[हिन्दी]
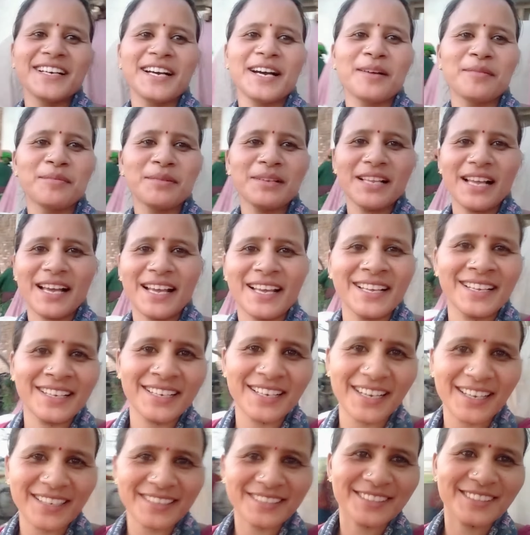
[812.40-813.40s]
अभी
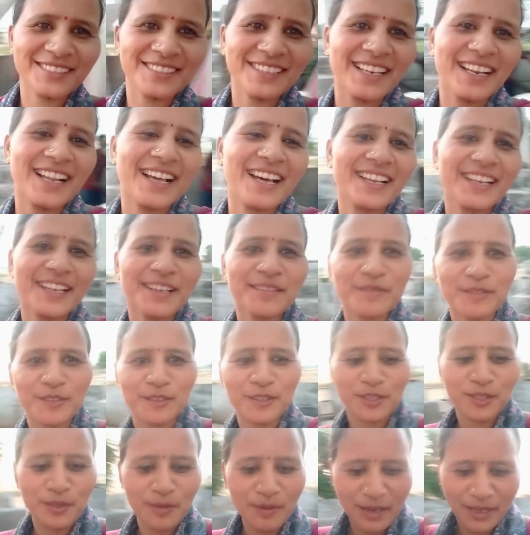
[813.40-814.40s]
लाएगा तो दला रहे हैं दो
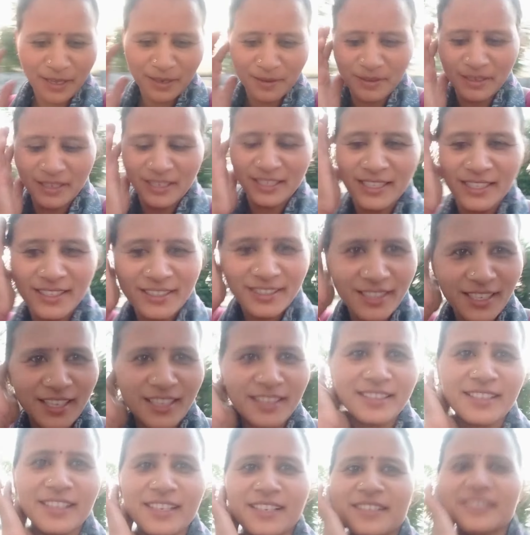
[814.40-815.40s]
दो बार में दल
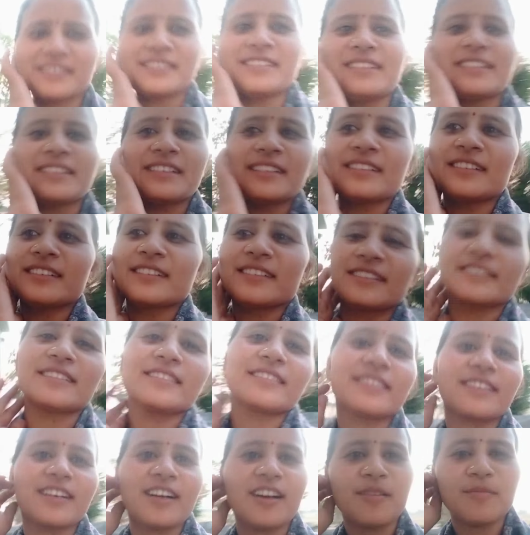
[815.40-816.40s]
दल
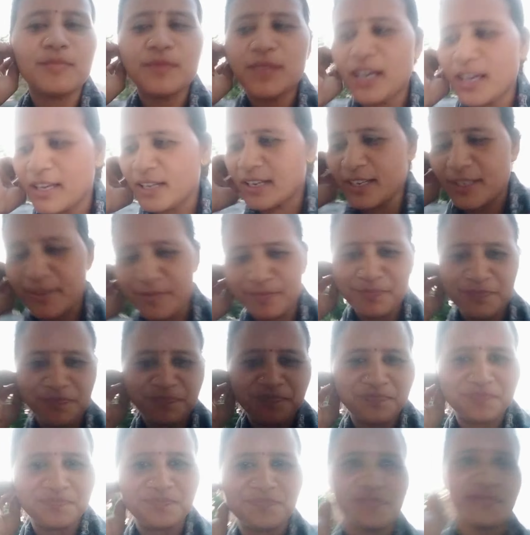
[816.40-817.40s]
कामदार है
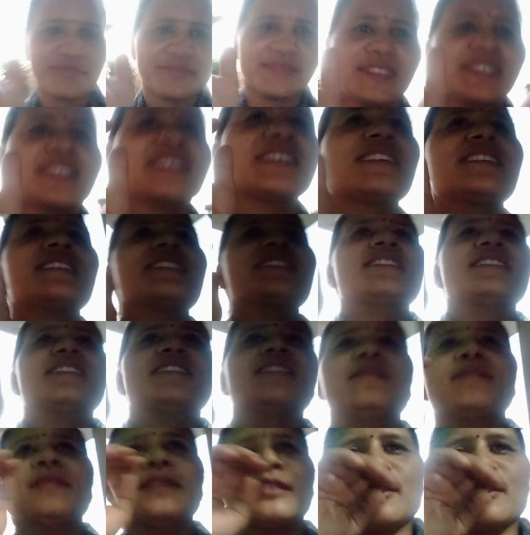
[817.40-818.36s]
मैं तो